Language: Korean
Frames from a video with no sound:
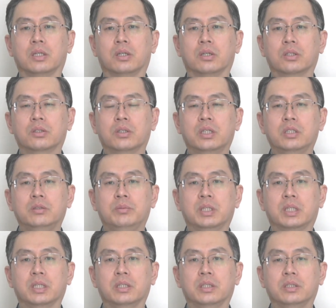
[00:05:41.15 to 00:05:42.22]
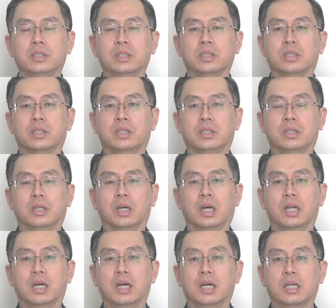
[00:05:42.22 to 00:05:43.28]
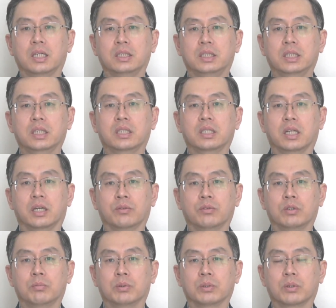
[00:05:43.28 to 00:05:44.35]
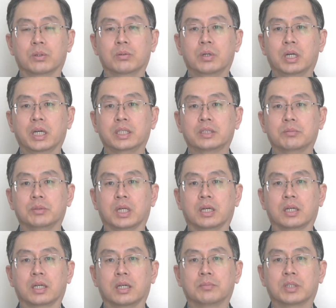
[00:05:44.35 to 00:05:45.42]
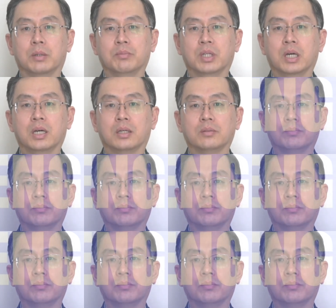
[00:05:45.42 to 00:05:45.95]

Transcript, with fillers: 어떤 의미가 있는지 하나하나씩 나누어 보도록 하겠습니다. 감사합니다.